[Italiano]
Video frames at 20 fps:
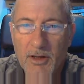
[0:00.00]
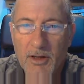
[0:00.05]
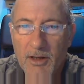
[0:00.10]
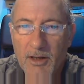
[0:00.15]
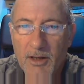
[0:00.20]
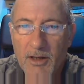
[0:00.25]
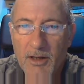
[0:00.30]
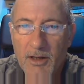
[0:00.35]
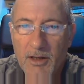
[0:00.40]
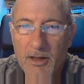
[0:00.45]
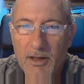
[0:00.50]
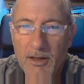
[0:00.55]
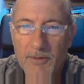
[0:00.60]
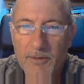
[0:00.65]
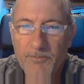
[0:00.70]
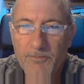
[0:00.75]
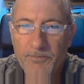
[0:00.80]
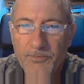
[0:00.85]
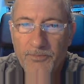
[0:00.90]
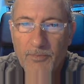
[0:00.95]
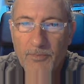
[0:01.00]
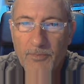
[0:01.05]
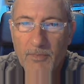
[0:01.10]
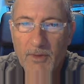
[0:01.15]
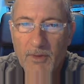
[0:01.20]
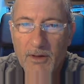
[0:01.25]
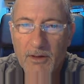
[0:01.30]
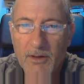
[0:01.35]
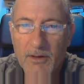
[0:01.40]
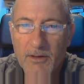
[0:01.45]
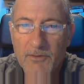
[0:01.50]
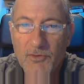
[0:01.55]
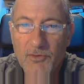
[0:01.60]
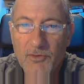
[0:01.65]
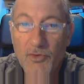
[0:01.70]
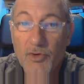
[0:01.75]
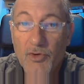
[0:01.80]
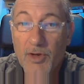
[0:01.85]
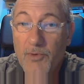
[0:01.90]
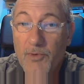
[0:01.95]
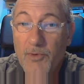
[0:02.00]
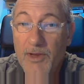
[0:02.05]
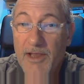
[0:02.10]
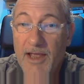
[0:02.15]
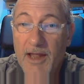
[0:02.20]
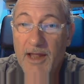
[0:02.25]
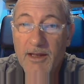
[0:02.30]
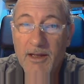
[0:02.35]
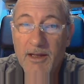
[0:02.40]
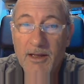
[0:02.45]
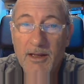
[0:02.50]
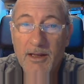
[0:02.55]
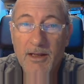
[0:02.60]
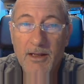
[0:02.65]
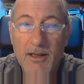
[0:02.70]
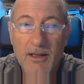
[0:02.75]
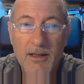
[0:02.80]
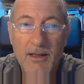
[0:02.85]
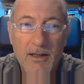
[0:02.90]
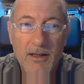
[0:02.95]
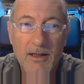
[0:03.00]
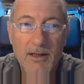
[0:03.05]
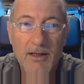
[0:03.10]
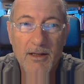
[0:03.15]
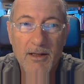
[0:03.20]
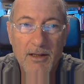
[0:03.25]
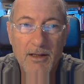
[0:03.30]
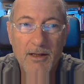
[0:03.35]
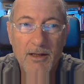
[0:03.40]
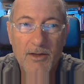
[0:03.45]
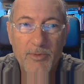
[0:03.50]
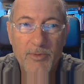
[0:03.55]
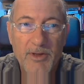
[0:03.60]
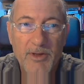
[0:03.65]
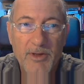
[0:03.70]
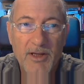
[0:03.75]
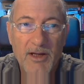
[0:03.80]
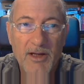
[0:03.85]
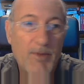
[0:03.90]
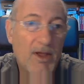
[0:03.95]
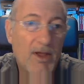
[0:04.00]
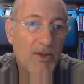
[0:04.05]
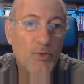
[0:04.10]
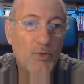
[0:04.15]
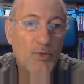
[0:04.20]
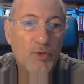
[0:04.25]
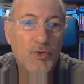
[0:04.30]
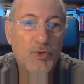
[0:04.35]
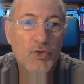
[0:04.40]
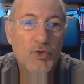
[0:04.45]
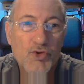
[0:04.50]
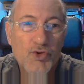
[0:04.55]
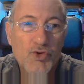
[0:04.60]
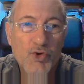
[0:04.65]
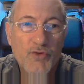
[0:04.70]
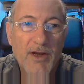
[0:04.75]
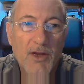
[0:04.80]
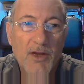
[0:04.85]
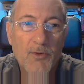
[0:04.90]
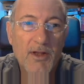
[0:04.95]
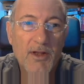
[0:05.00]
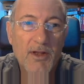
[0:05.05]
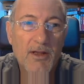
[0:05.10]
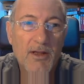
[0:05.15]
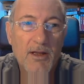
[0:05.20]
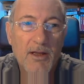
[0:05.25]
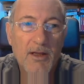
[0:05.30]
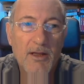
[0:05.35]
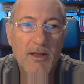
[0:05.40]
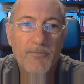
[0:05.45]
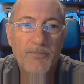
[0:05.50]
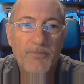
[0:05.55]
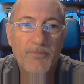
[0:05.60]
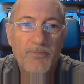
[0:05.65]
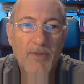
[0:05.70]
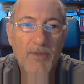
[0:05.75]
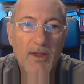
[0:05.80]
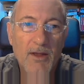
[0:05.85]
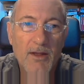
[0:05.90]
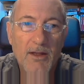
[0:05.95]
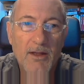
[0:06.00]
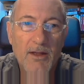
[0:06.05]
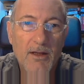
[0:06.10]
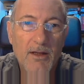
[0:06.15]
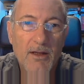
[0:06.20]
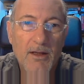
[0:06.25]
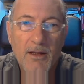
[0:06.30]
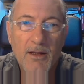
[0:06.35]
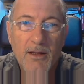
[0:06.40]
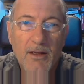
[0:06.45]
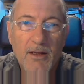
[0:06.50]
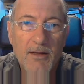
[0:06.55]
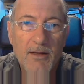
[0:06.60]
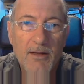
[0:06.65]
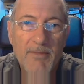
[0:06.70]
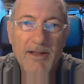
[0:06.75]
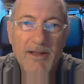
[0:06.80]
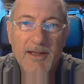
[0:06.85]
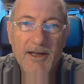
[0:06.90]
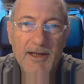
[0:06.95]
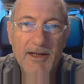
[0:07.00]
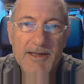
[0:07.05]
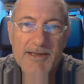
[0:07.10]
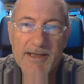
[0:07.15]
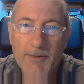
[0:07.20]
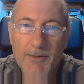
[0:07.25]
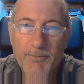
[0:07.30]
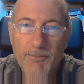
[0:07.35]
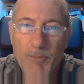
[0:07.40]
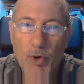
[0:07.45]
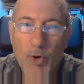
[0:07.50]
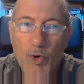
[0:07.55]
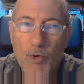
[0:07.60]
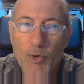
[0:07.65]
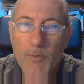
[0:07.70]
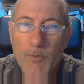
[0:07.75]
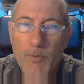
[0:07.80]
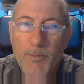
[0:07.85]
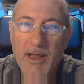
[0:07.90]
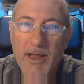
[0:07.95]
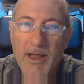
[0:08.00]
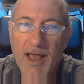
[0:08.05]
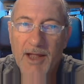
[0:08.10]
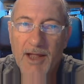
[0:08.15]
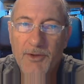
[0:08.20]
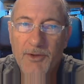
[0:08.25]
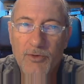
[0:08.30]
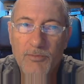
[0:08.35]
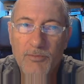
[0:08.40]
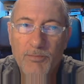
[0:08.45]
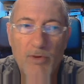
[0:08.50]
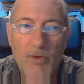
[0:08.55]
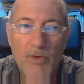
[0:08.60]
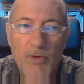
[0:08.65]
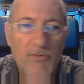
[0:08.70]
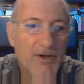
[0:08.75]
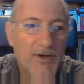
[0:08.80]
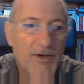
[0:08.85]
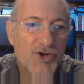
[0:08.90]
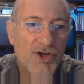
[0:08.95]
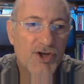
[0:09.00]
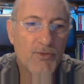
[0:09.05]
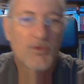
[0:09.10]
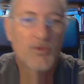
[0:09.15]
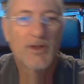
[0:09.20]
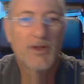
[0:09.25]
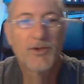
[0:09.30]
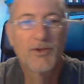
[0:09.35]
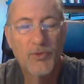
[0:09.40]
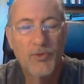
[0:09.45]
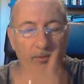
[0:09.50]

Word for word: mm-hmm. e, solo che in quegli anni, eh, come dire, ero molto giovane, quindi eh, mantenersi era un po' complicato, un po' facevo